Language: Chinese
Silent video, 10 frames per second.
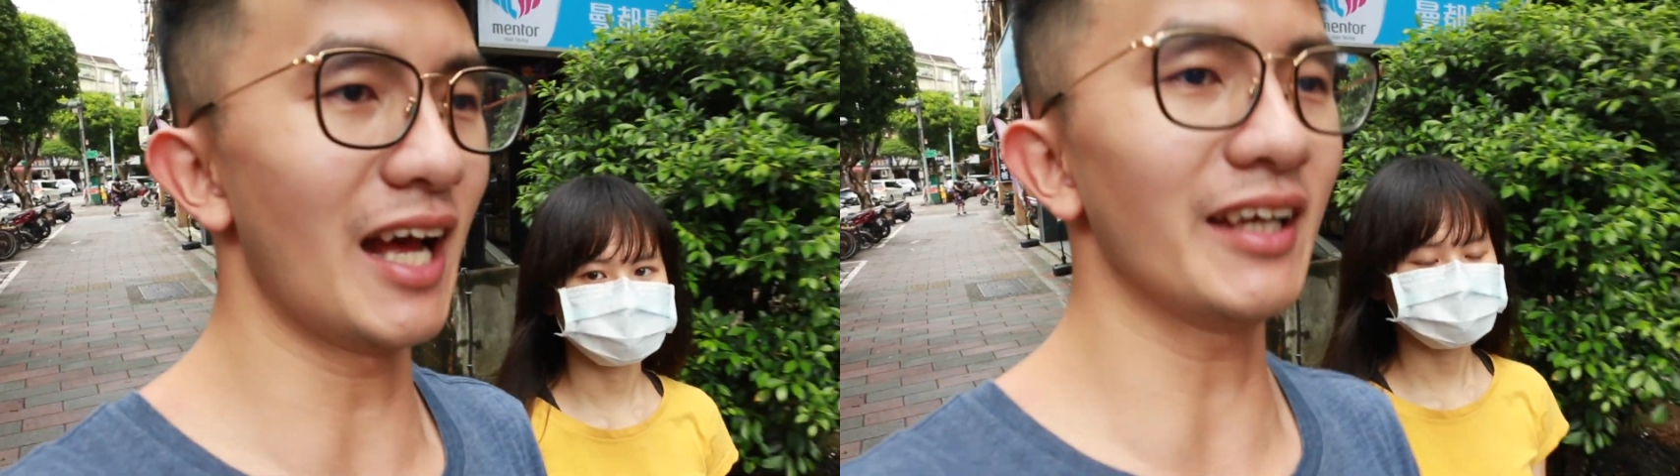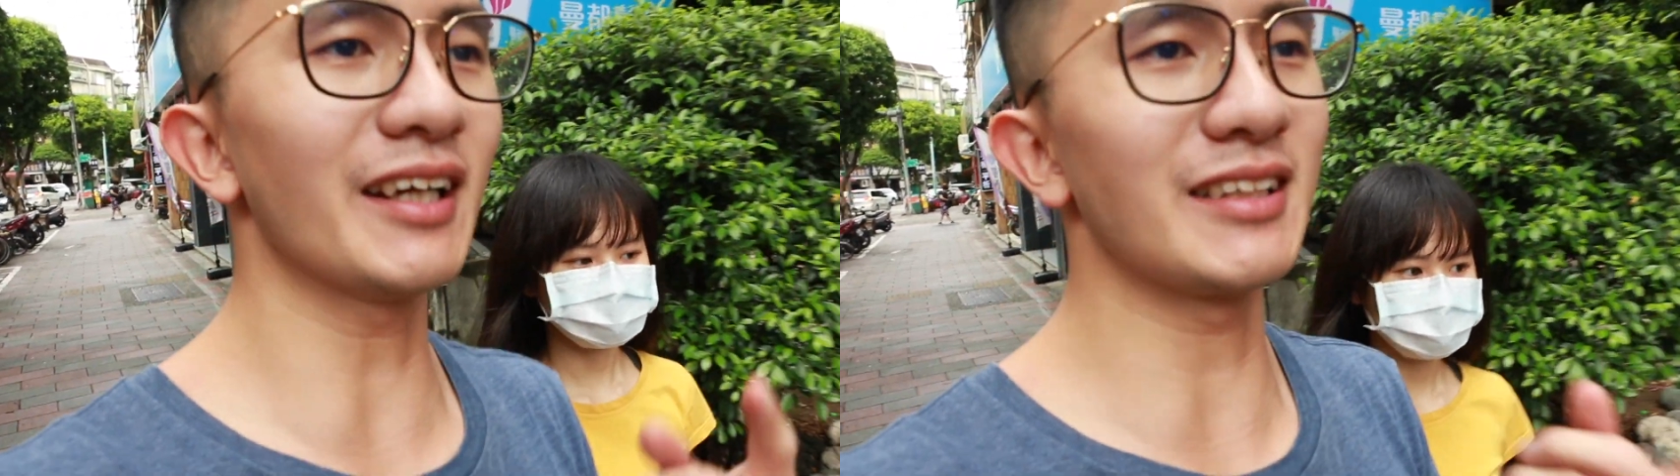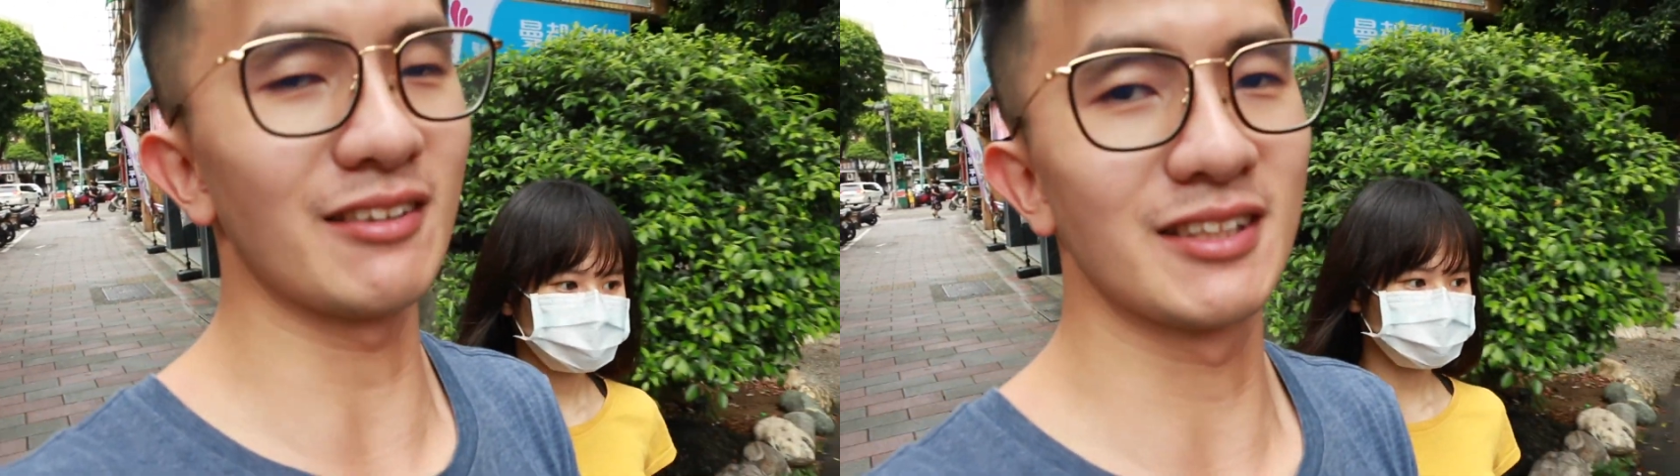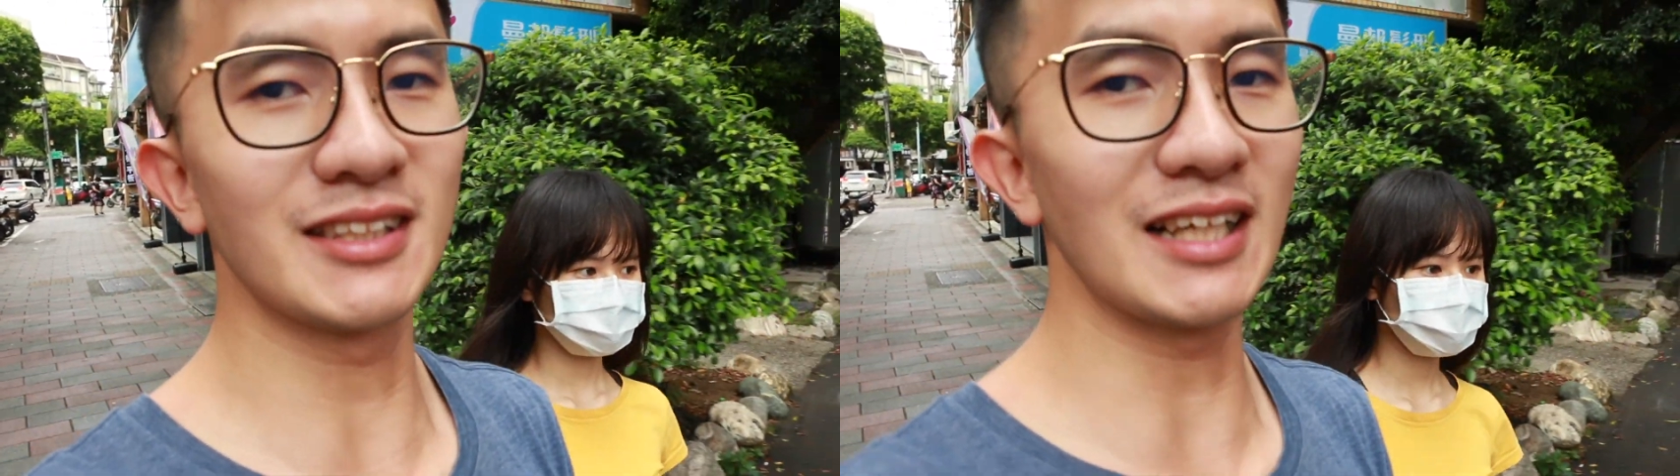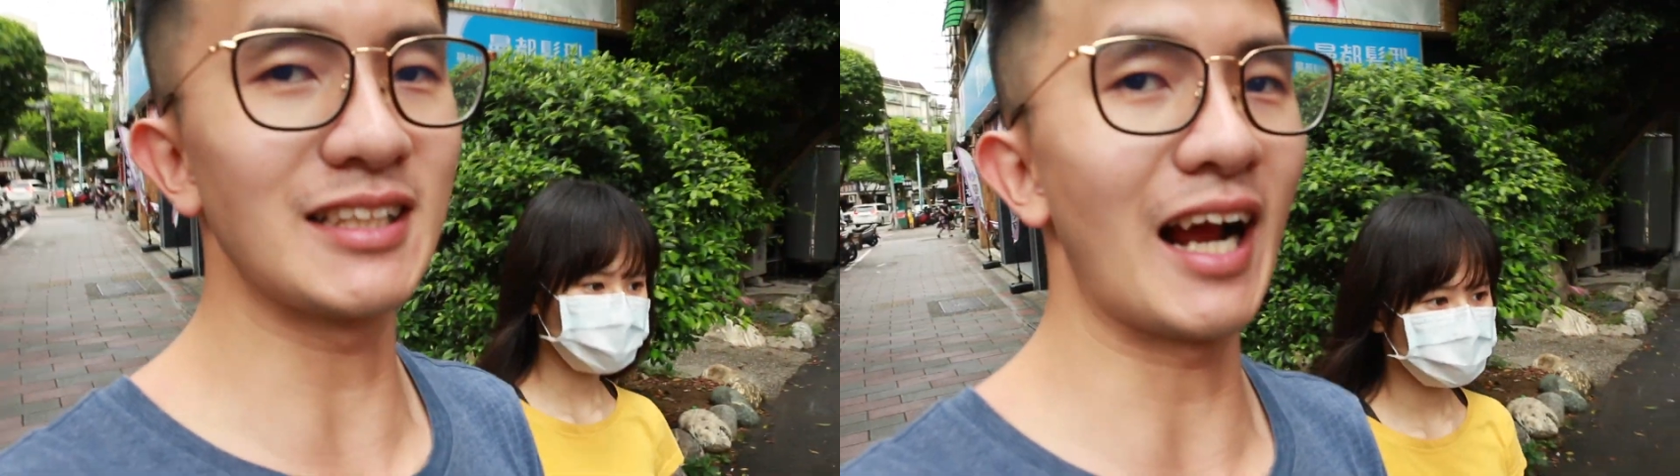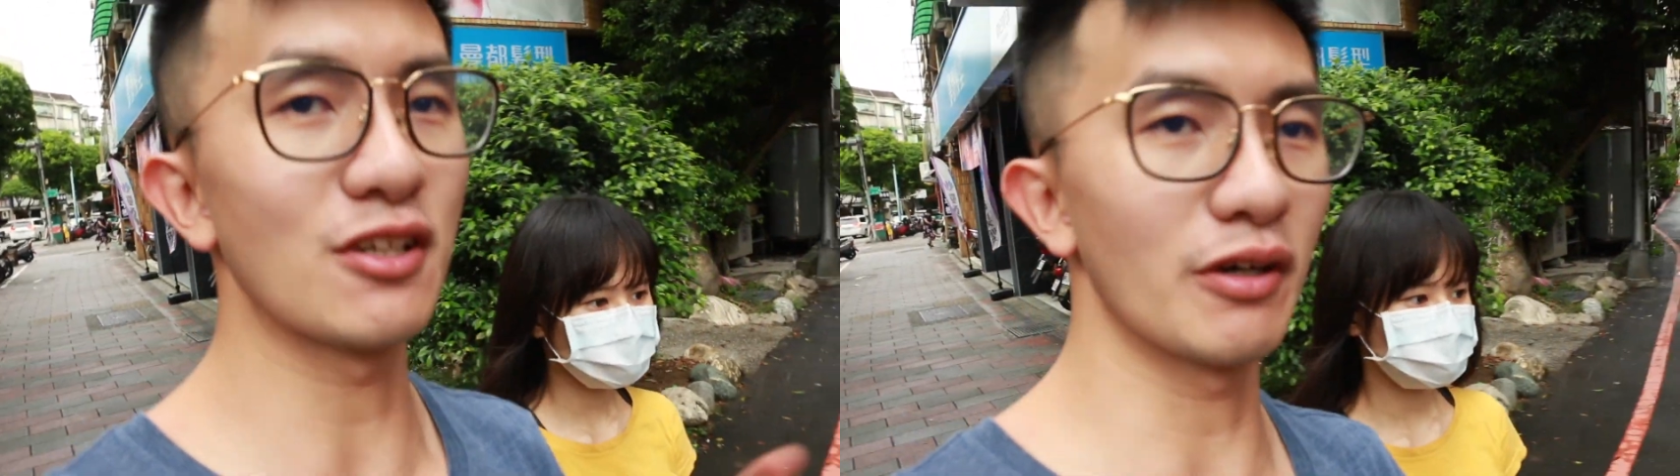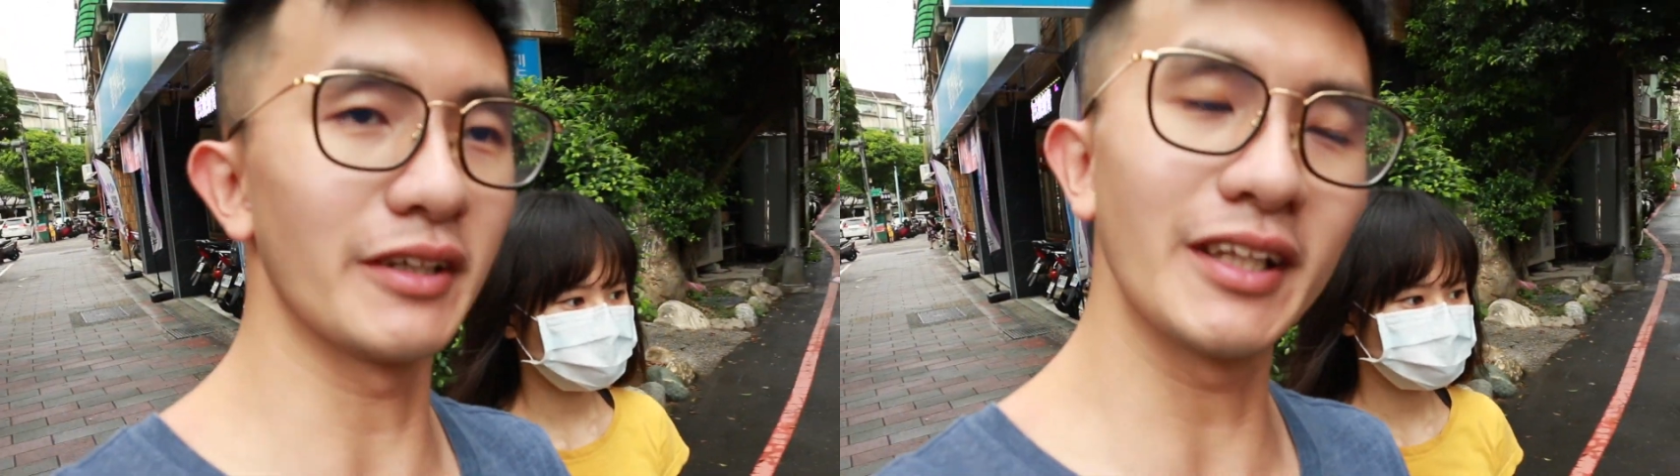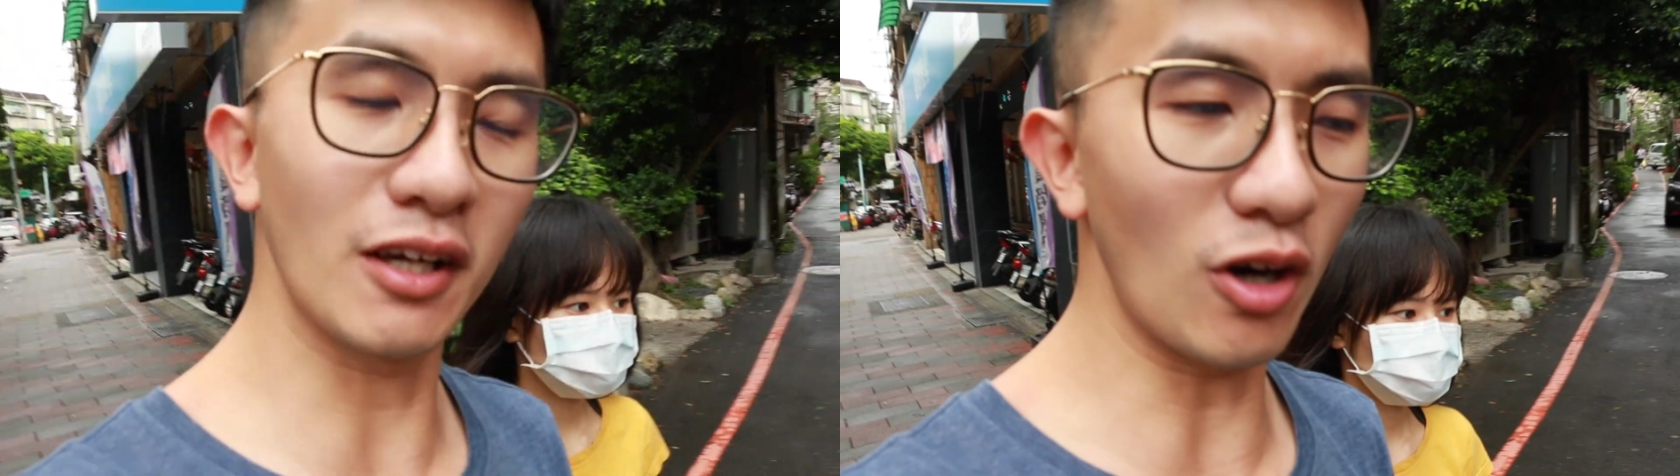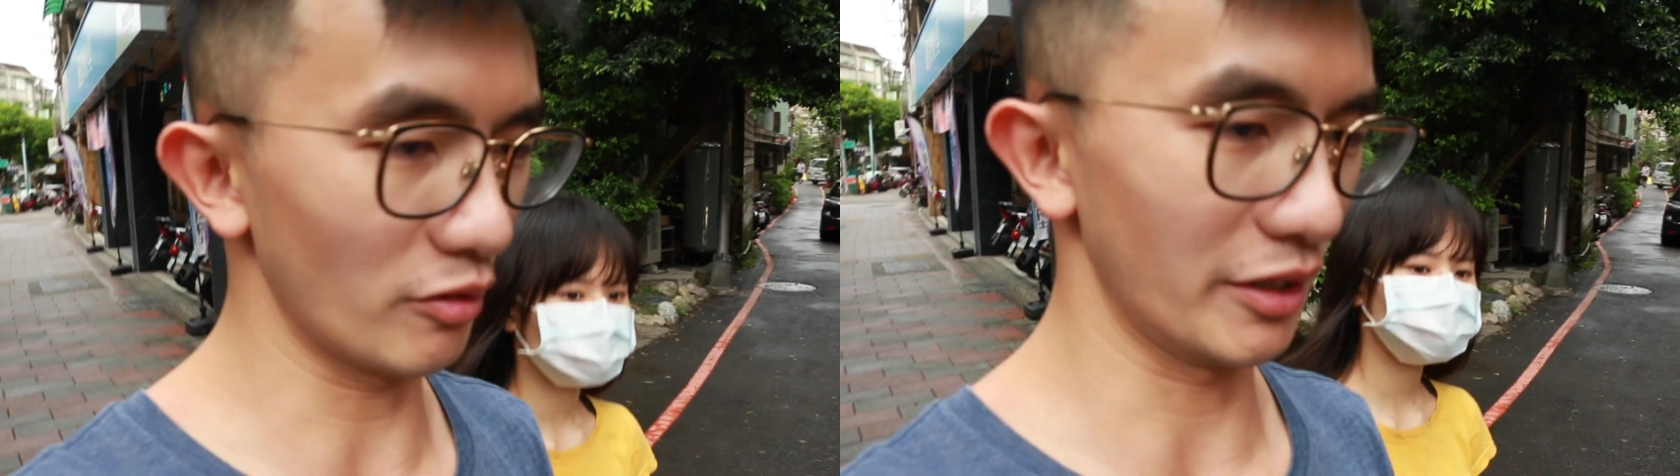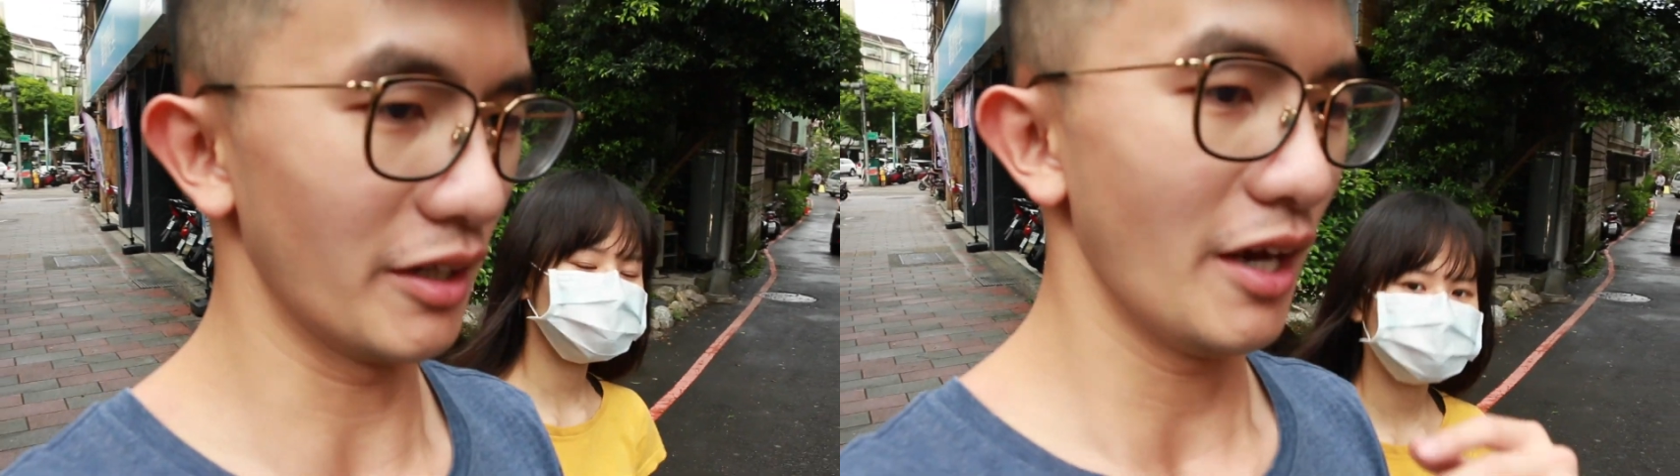那一个小时正常来说一定
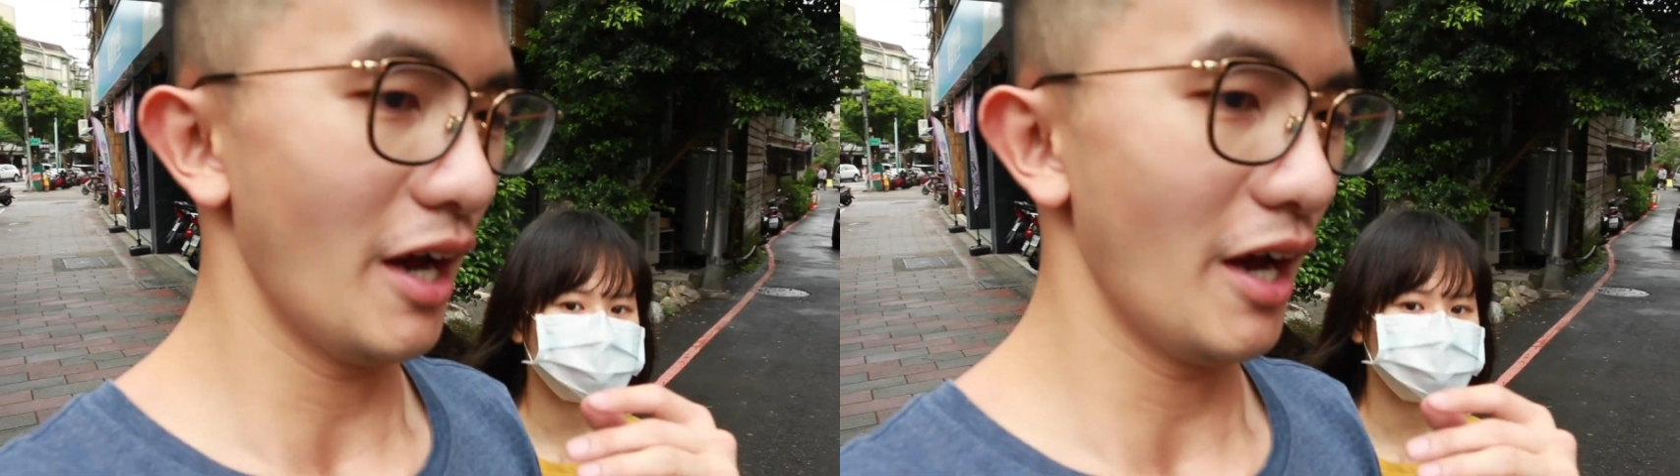够你